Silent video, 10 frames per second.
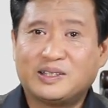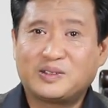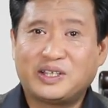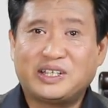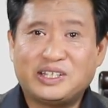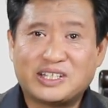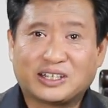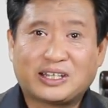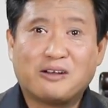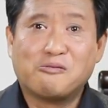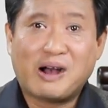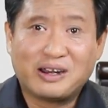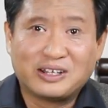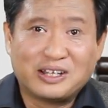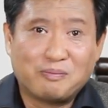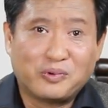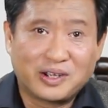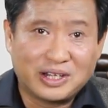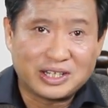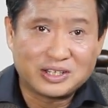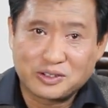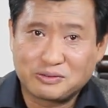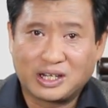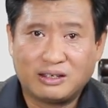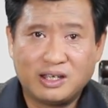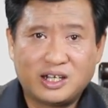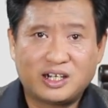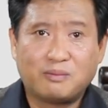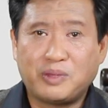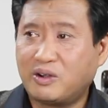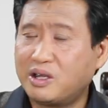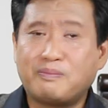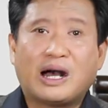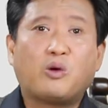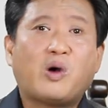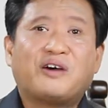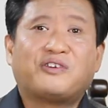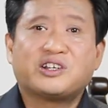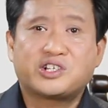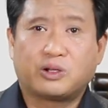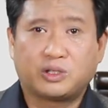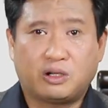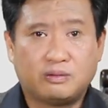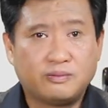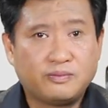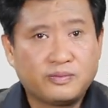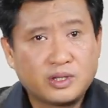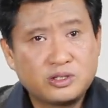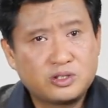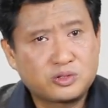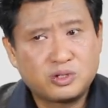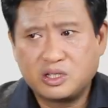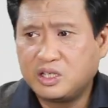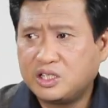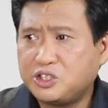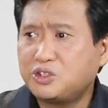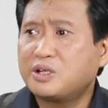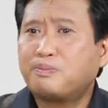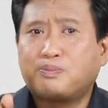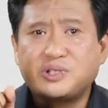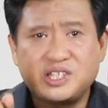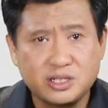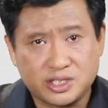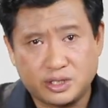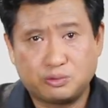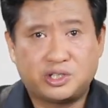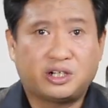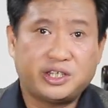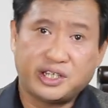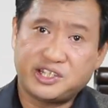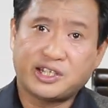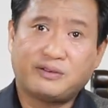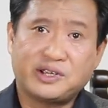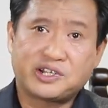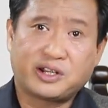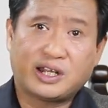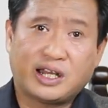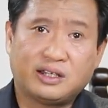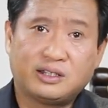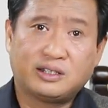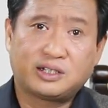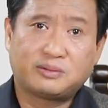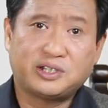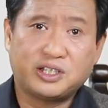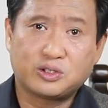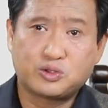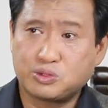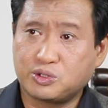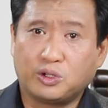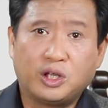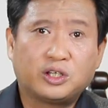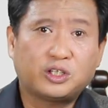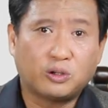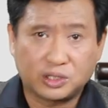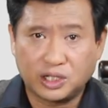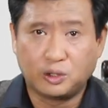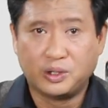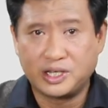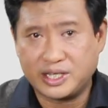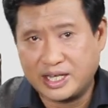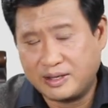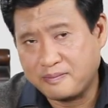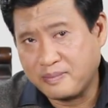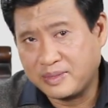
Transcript: 所以你想当王了的伯格里就说了，让苗人把花房烧掉，就说你就是不信基督教，你也得讲卫生啊。是不是你要注重道德伦理呀？